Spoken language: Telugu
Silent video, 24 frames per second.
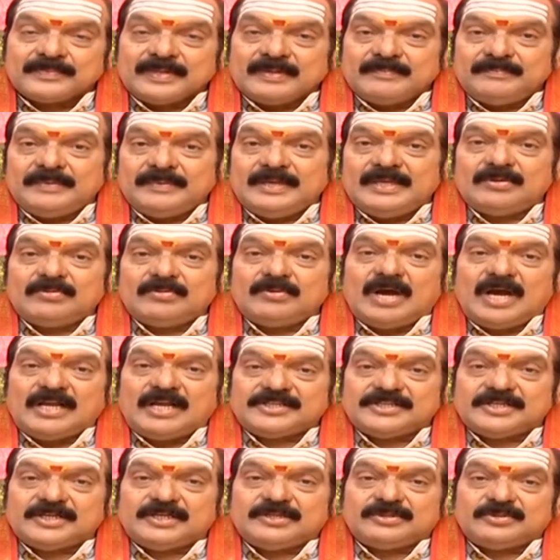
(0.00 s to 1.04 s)
మీరు
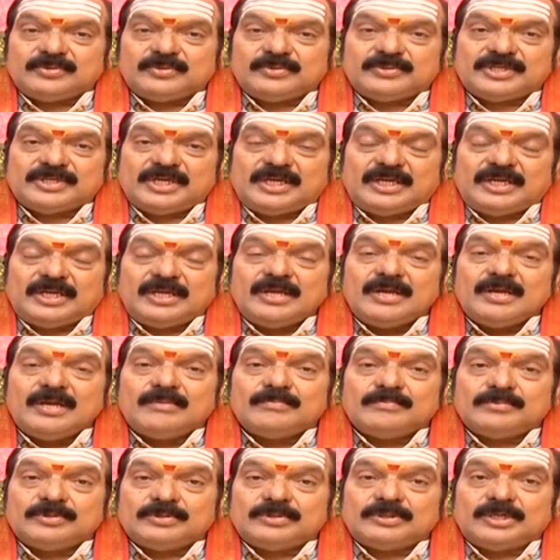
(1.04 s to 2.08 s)
ఆచితూచి
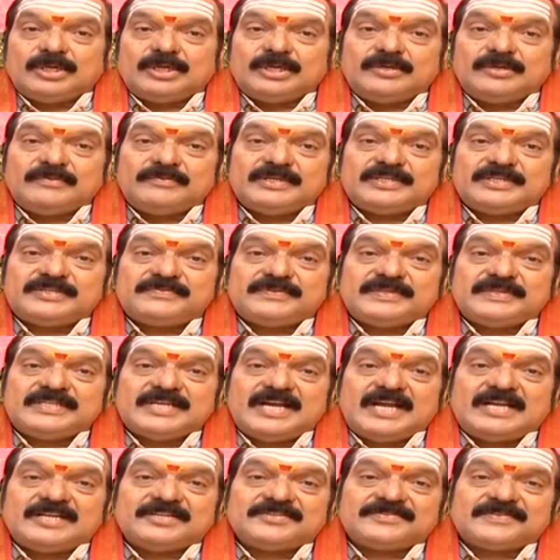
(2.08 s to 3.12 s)
ముందడుగు వేసి
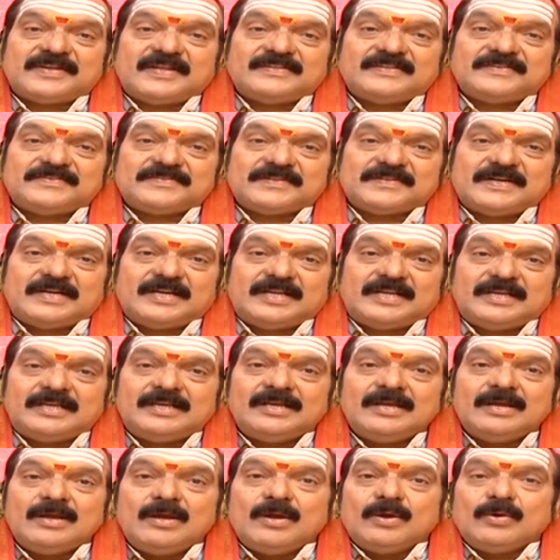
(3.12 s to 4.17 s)
విజయాన్ని సాధించండి
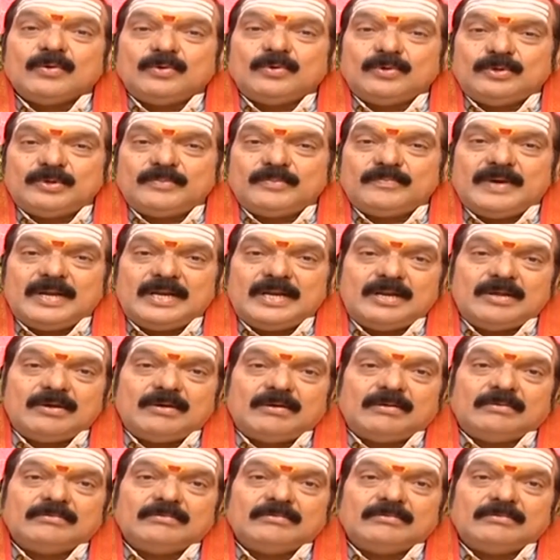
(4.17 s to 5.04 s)
కుటుంబంలో